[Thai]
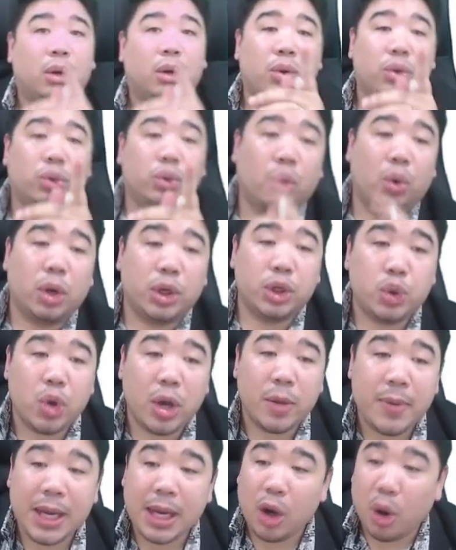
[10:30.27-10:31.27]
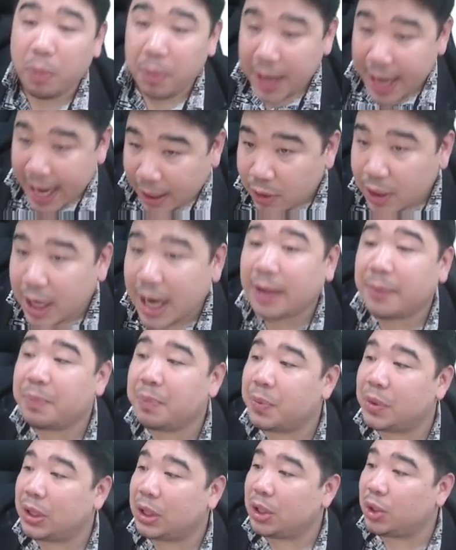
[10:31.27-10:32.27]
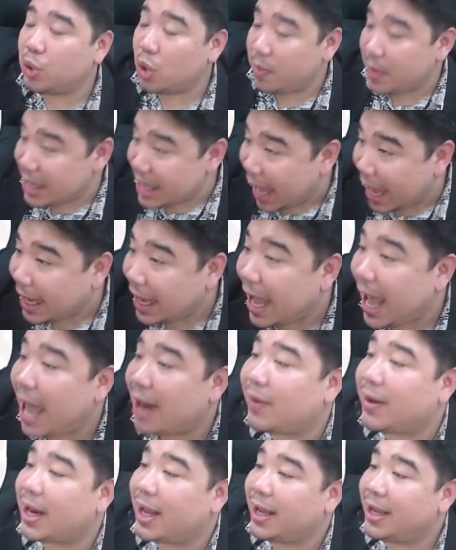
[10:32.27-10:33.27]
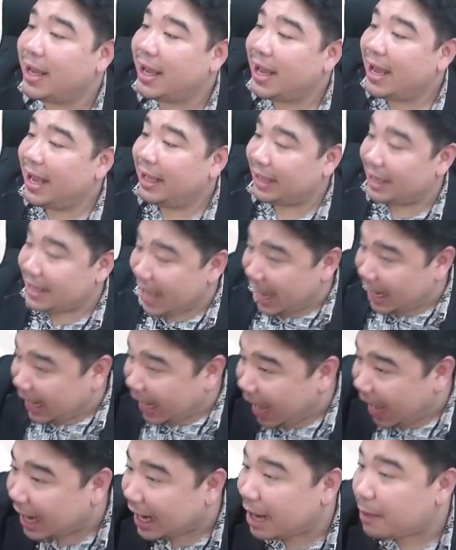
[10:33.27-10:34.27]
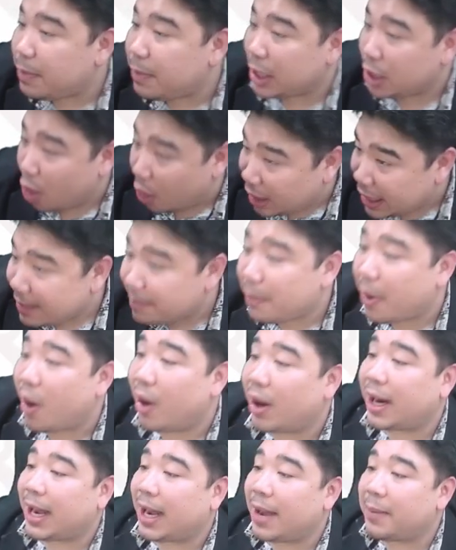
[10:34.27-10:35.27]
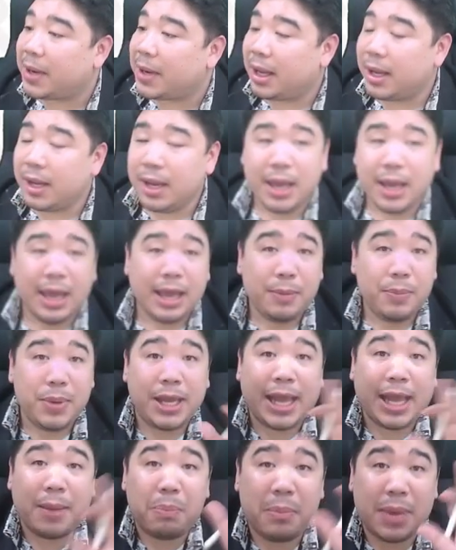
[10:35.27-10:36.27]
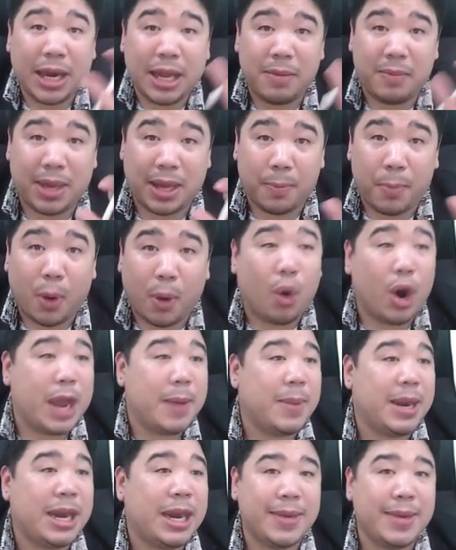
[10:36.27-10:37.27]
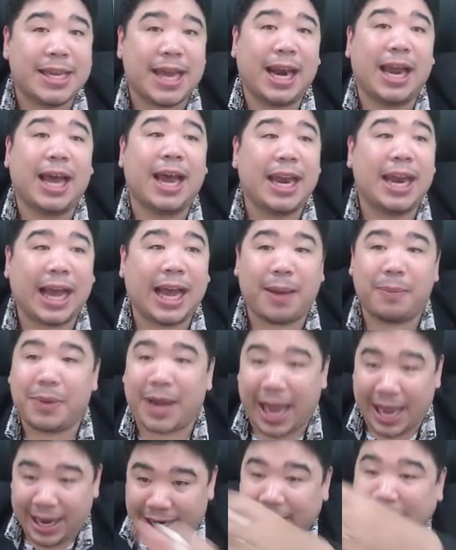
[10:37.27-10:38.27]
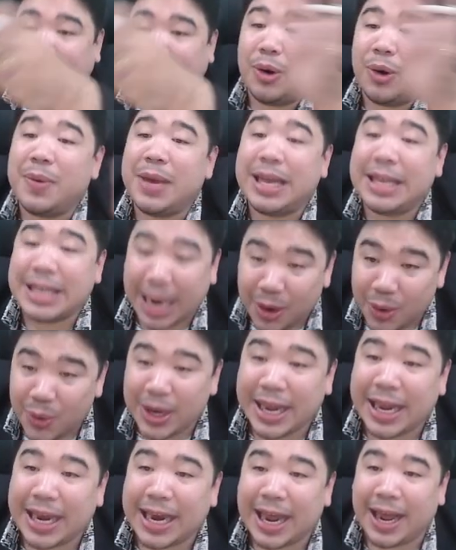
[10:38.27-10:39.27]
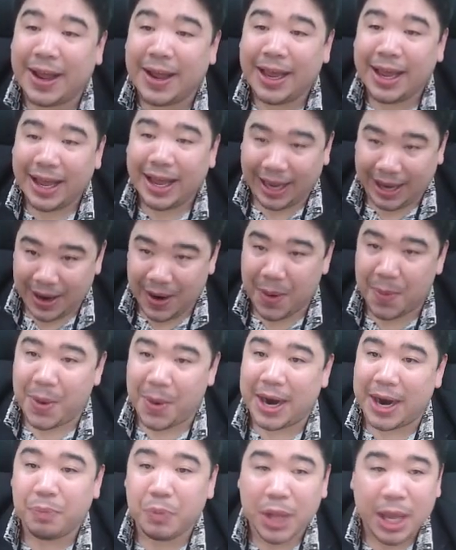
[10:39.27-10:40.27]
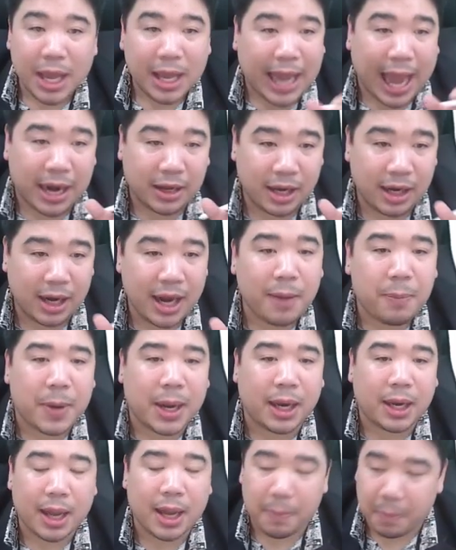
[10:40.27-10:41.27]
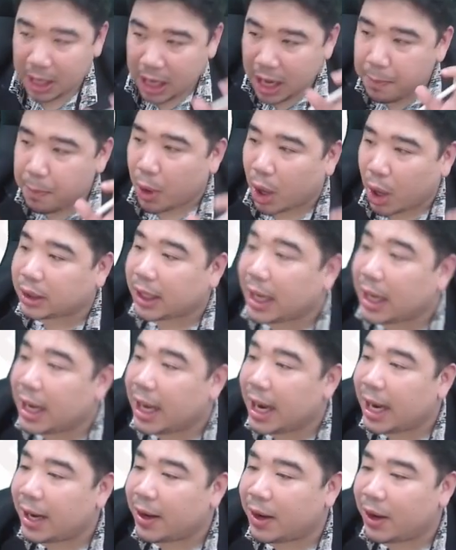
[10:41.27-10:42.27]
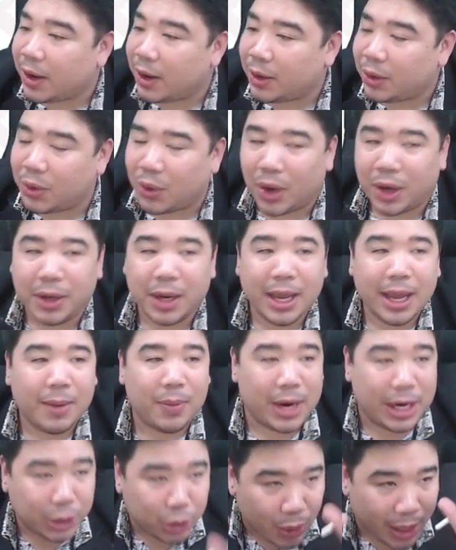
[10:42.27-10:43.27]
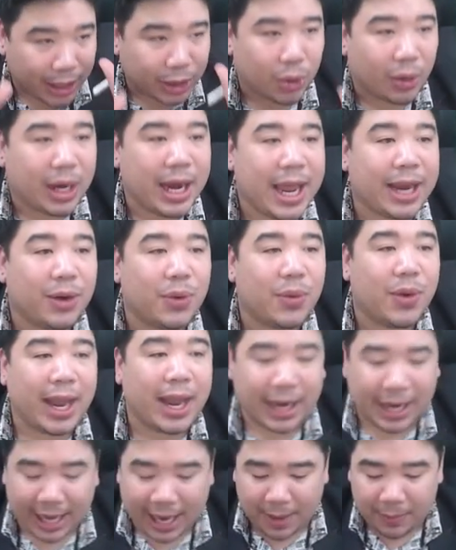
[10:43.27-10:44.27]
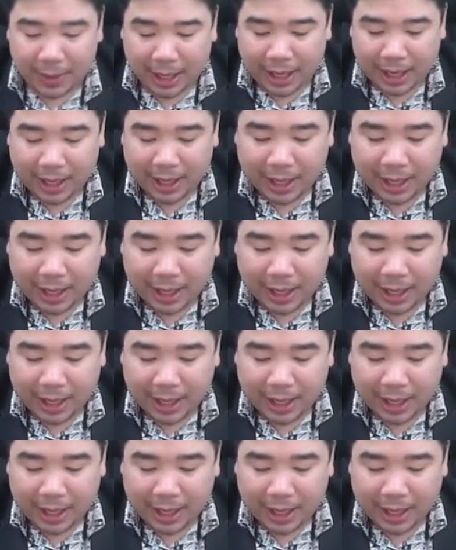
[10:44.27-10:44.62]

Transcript: ทุกคนช่วยพี่ลบเลขด้วยนะ ช่วยพี่ย้ายข้างด้วยนะ ถ้าย้ายข้างอะไรผิดน้องรีบบอกนะครับนะพี่แก๊ปไม่ได้มีโพยไม่ได้มีเฉลยนะครับใครเคยติวพี่จะรู้ดีนะ เพราะนั้นการคิดเลขผิดเนี่ยเป็นเรื่องปกติเลยนะครับทุกคน เพราะนั้นช่วยกันทดเลขด้วยนะครับนะ